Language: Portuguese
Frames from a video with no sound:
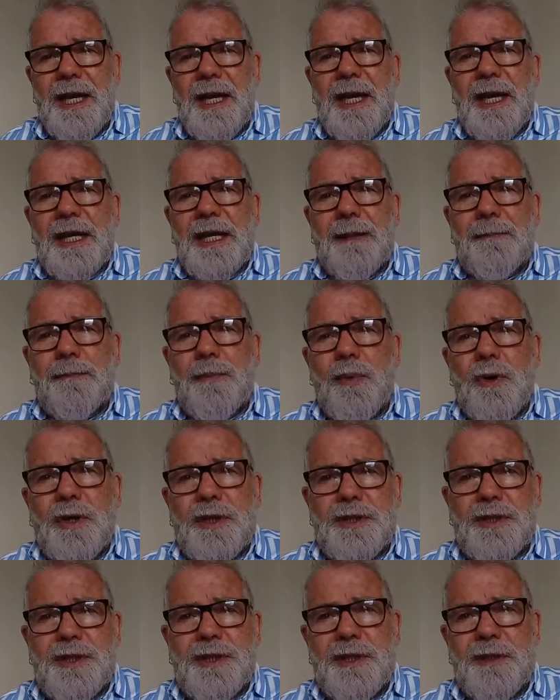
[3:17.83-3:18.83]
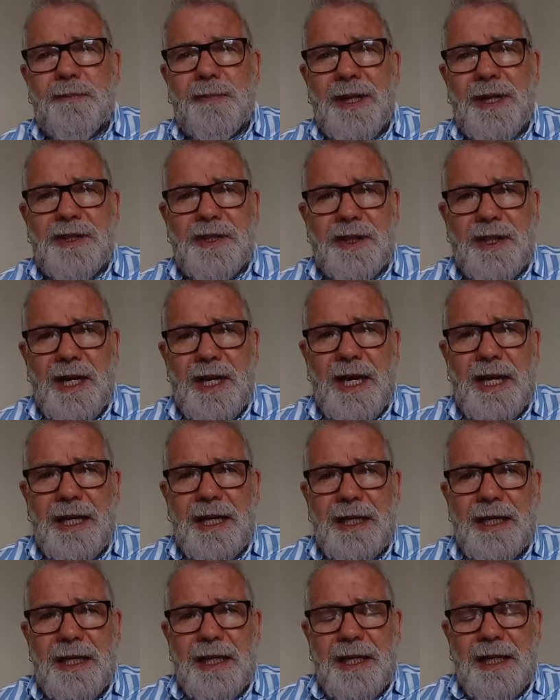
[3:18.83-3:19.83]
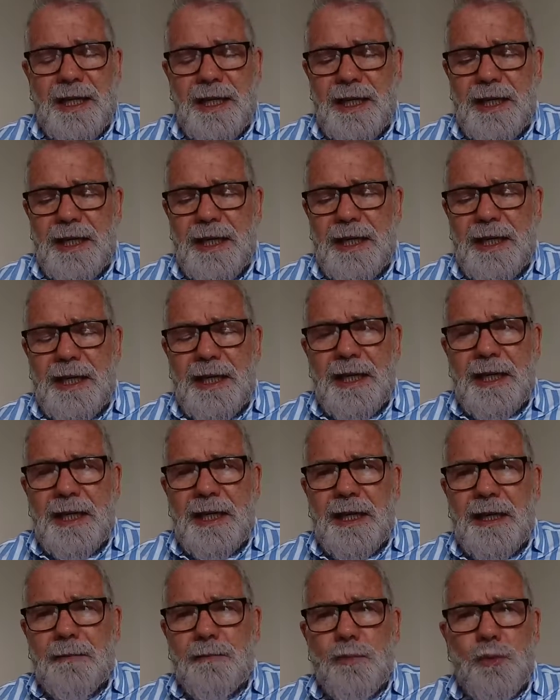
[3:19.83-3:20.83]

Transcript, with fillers: ela pode praticar é,